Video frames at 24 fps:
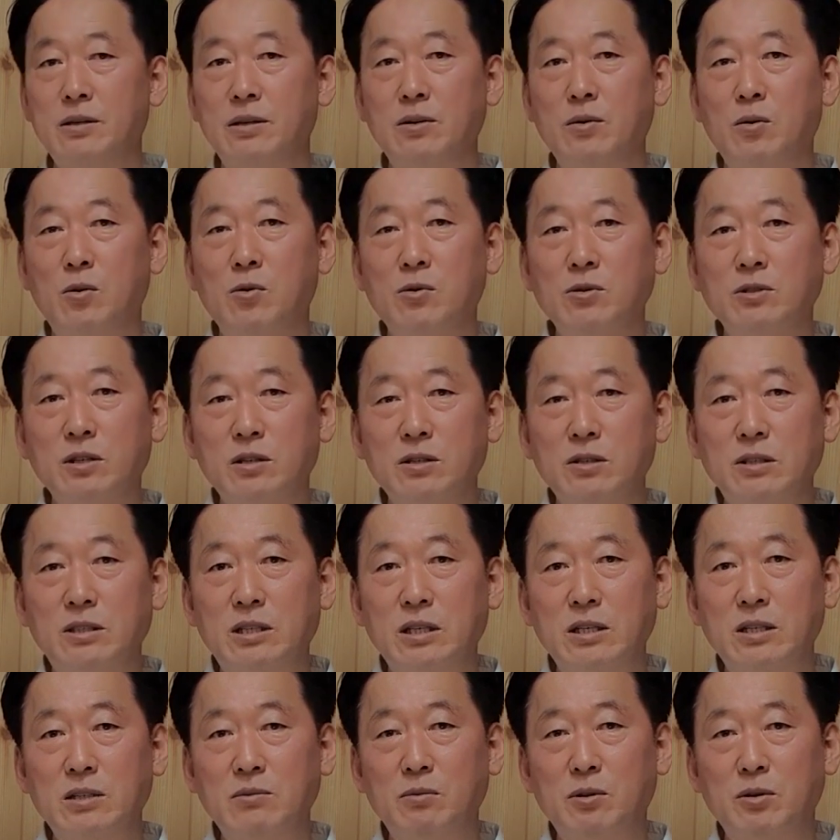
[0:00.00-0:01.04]
공성은
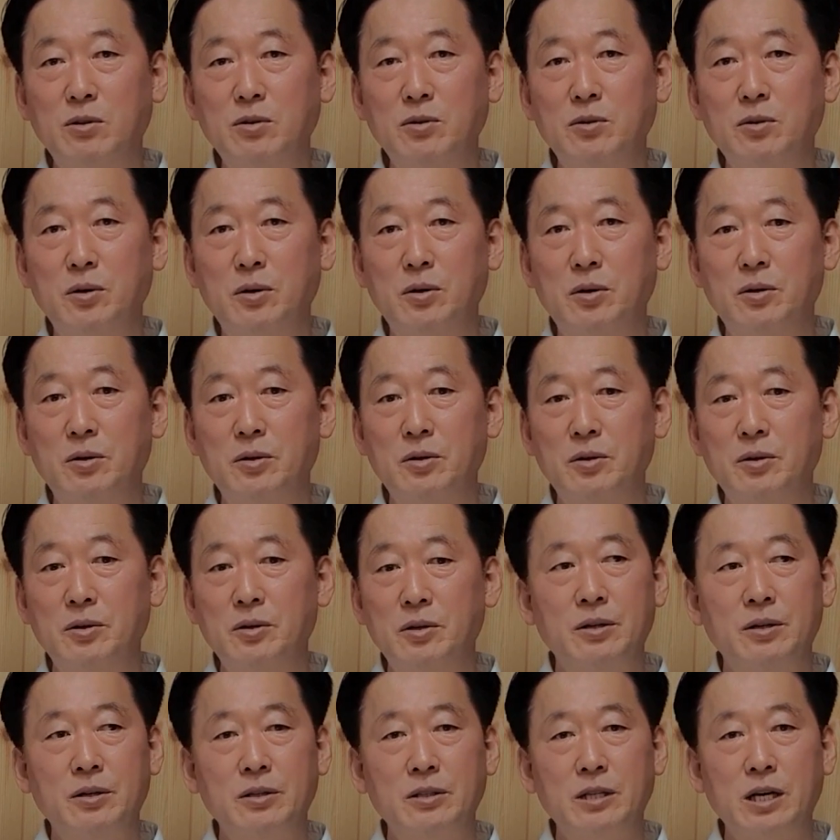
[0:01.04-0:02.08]
죄를 모르고
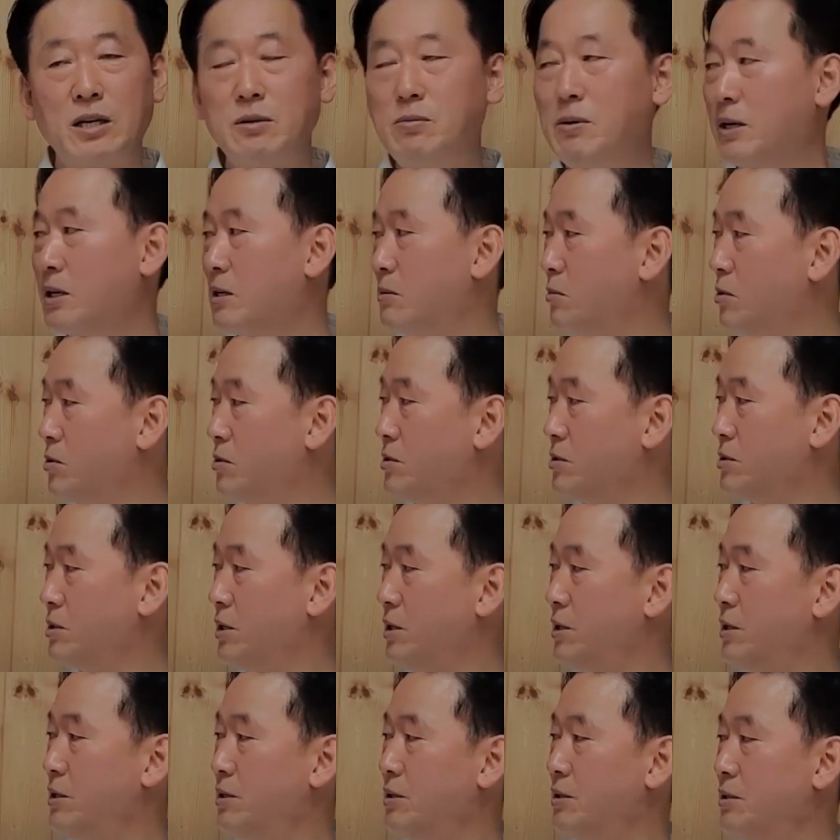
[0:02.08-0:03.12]
자기밖에 모르는
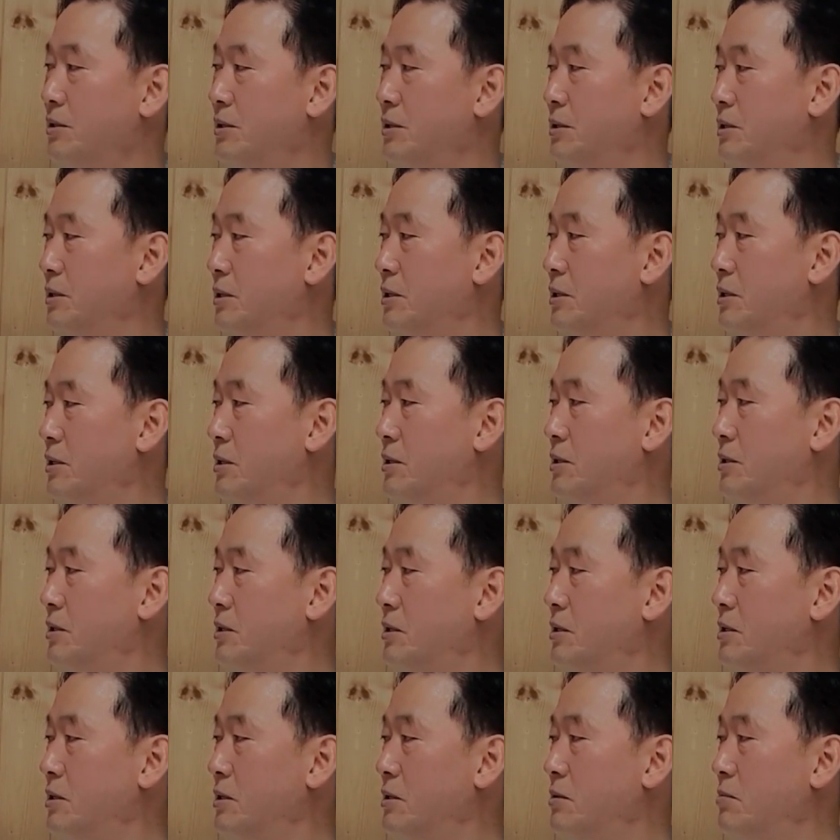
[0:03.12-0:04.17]
거.
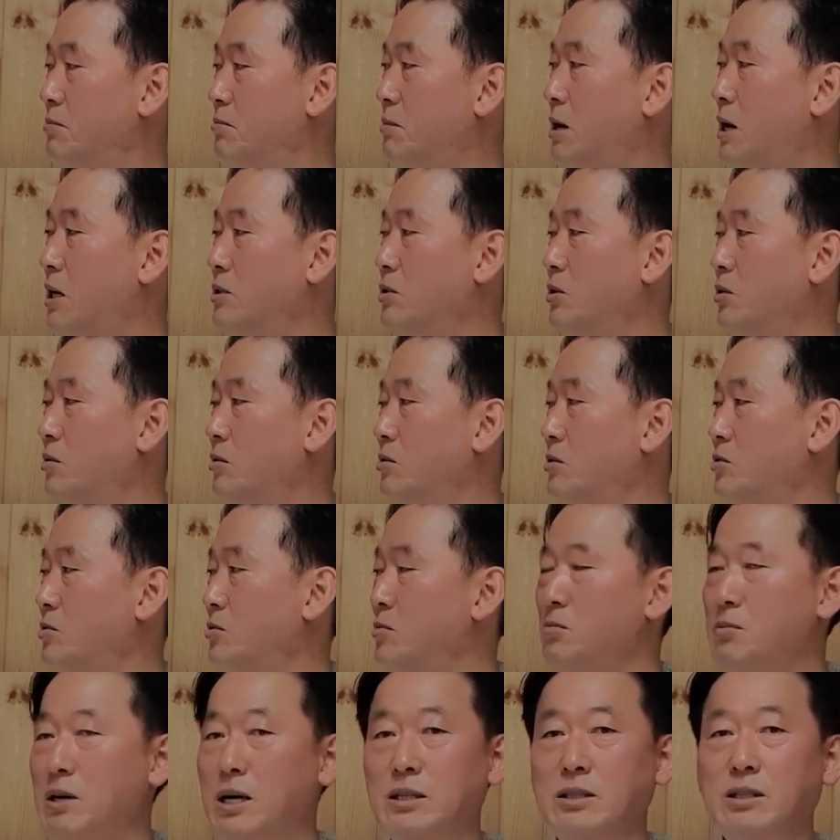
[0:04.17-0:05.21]
만용.
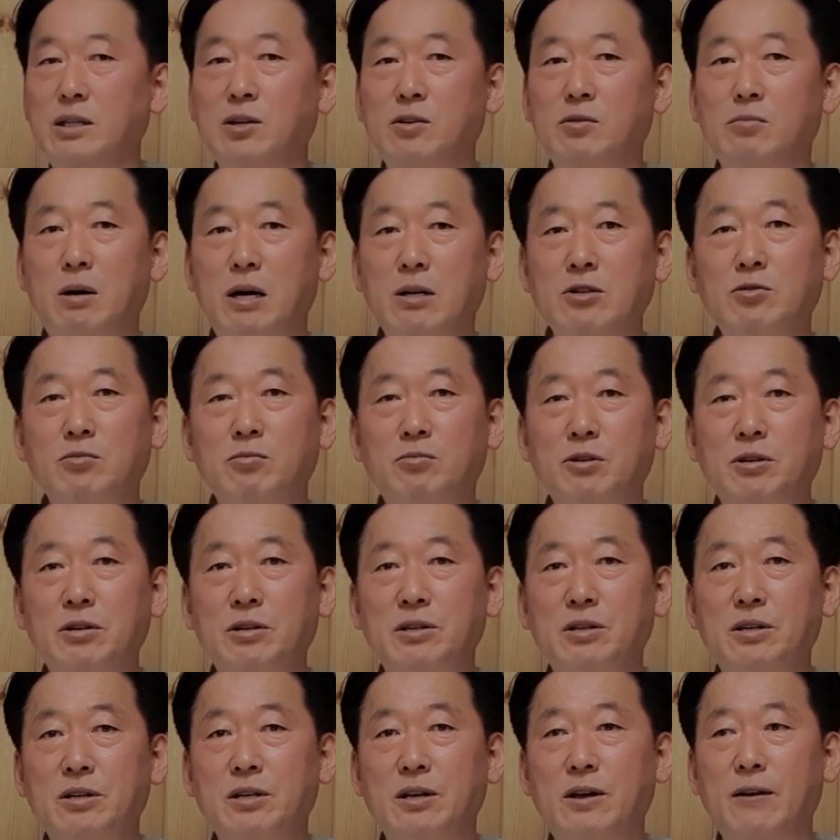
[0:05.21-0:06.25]
좀 안다고 만용
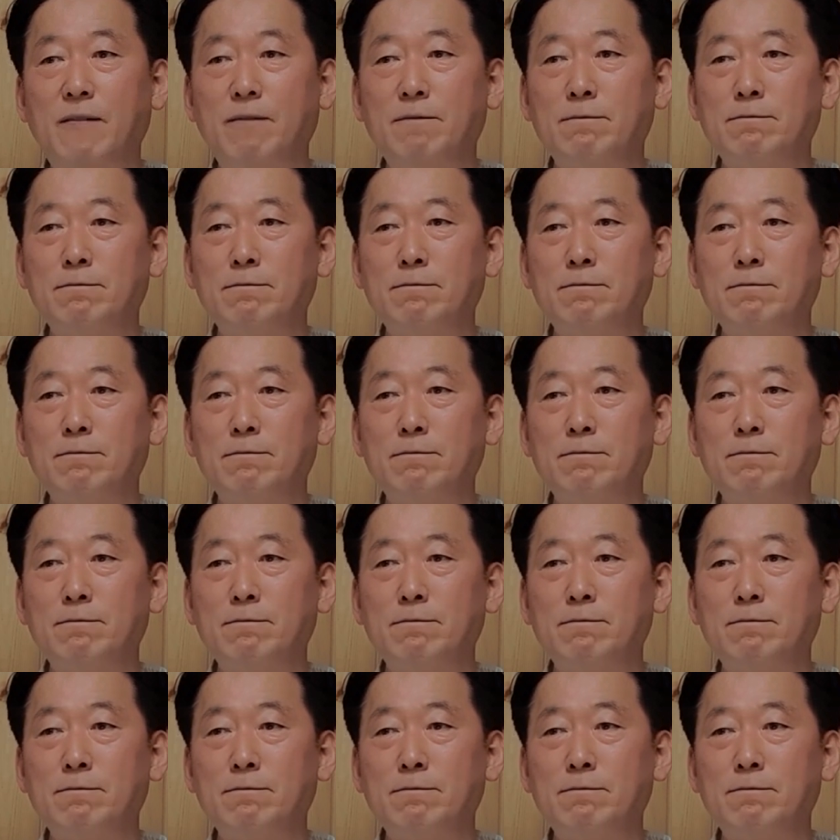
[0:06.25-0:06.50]
부리는 거 그냥.